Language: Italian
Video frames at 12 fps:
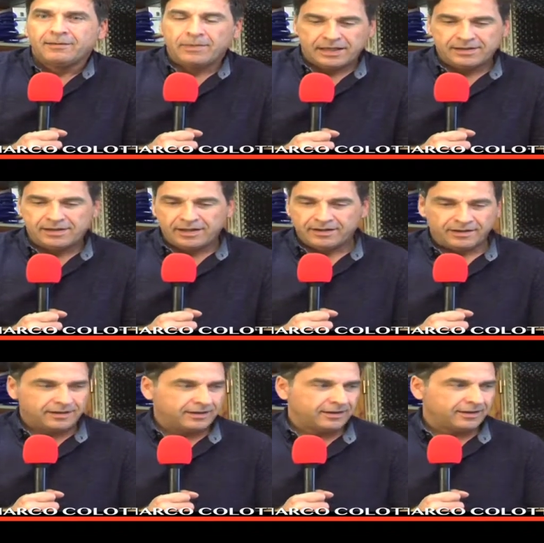Beh sì,
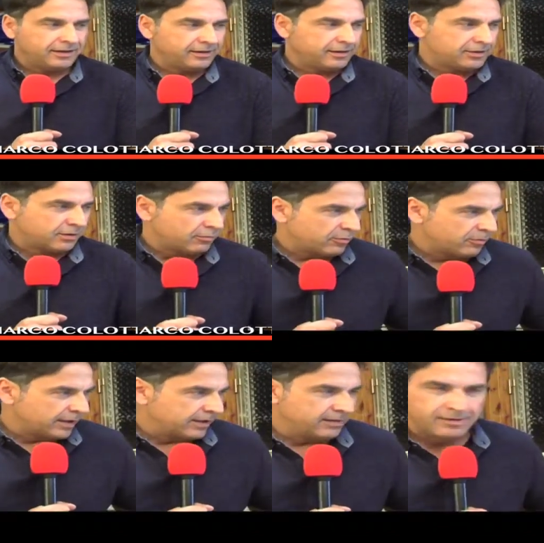eh, diciamo
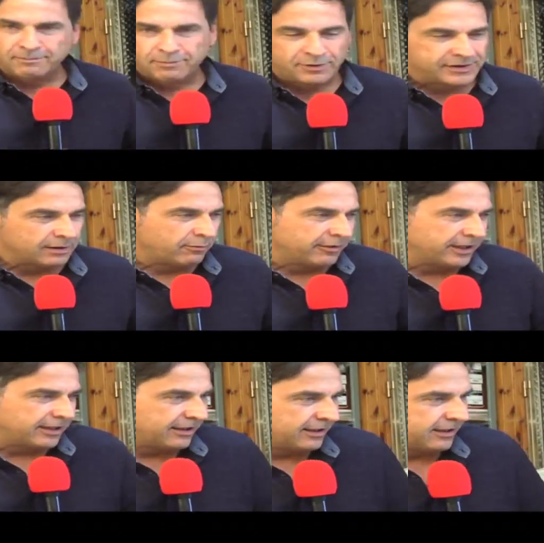come possiamo vedere